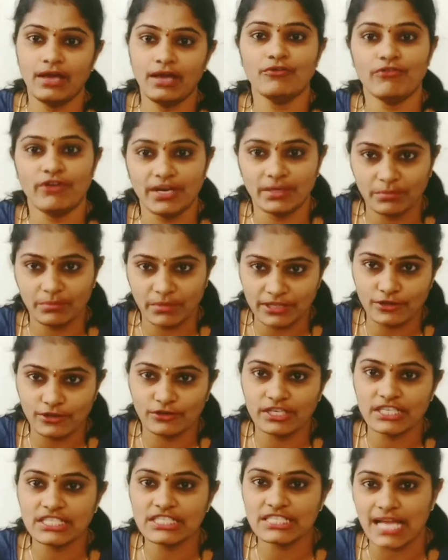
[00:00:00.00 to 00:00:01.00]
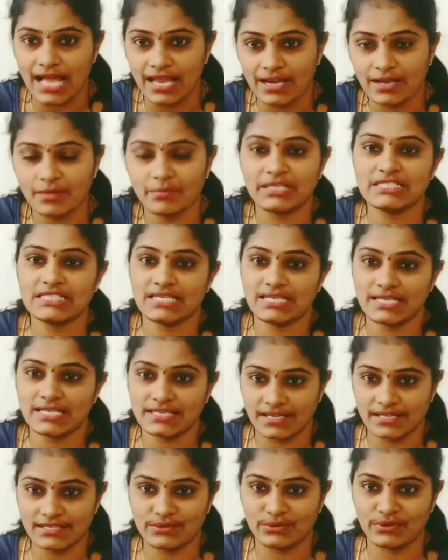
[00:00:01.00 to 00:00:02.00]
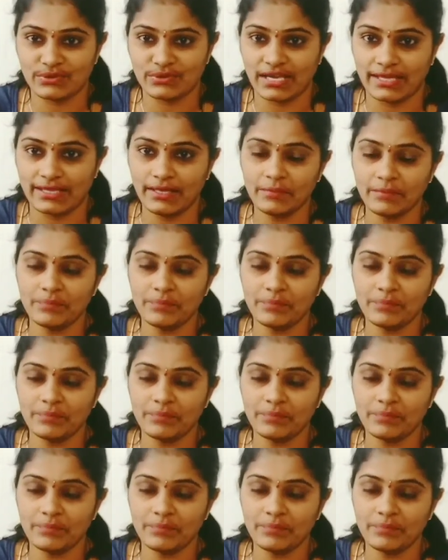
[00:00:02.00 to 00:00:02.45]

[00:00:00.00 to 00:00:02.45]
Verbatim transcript: వన్ మంత్లోనే చాలా మంచి రిజల్ట్స్ ఉంటాయి